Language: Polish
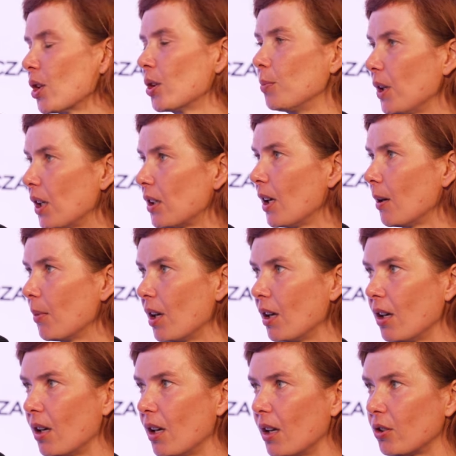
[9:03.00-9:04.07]
przed biegiem,
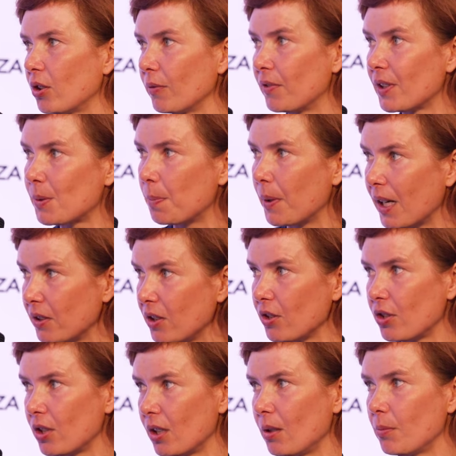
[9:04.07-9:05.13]
e, to wyspanie
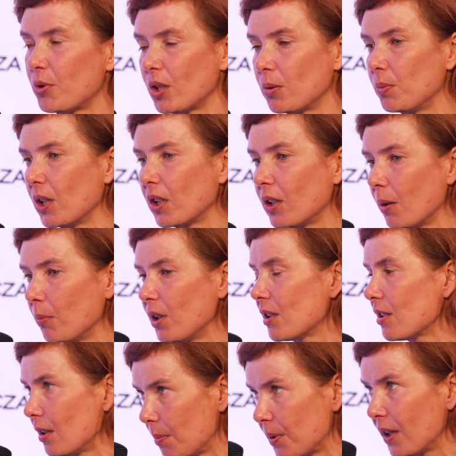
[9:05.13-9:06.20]
się przed biegiem
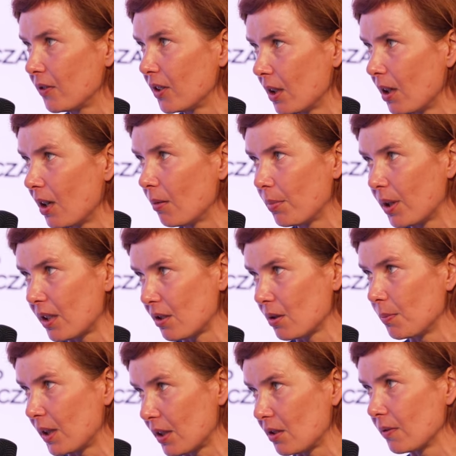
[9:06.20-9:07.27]
jest naprawdę
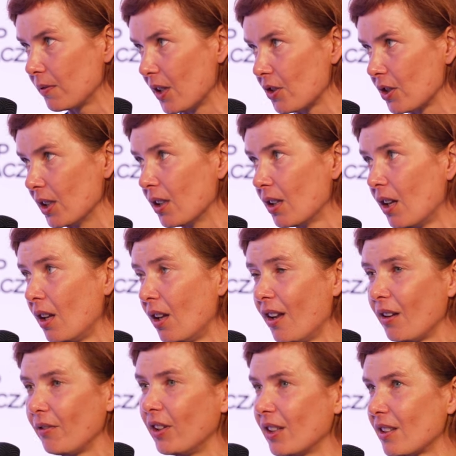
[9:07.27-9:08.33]
bardzo, bardzo ważne.
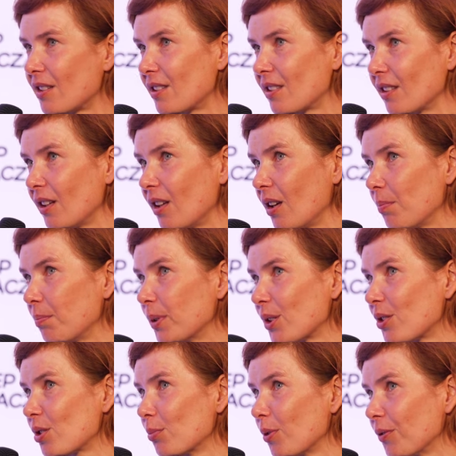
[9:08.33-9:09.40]
Więc
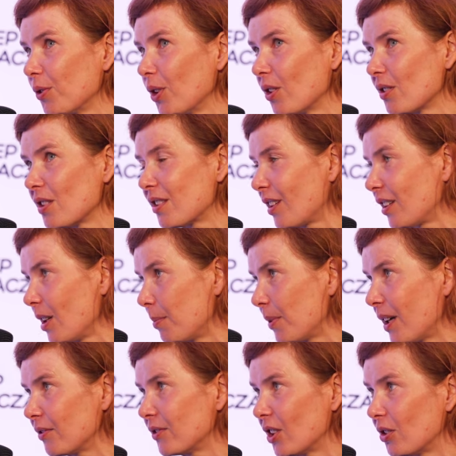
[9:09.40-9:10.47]
podsumowując tak
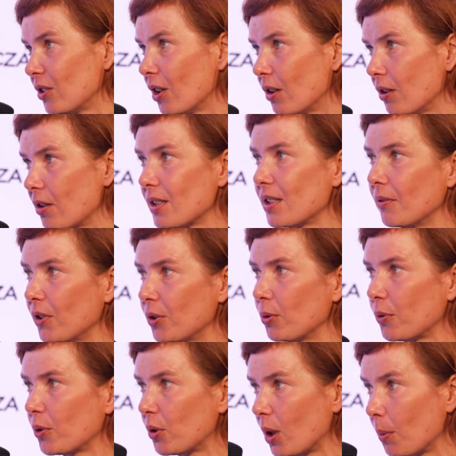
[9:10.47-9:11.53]
naprawdę do
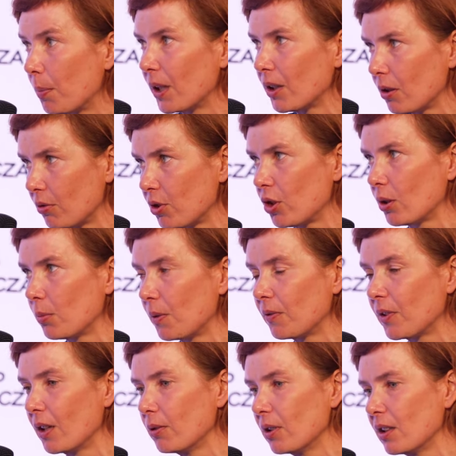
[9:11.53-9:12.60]
zawodów, które będą się
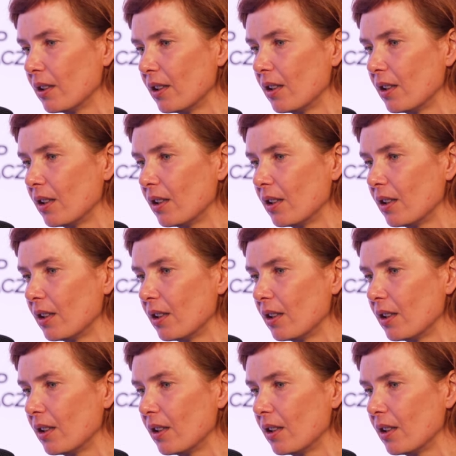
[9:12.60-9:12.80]
odbywały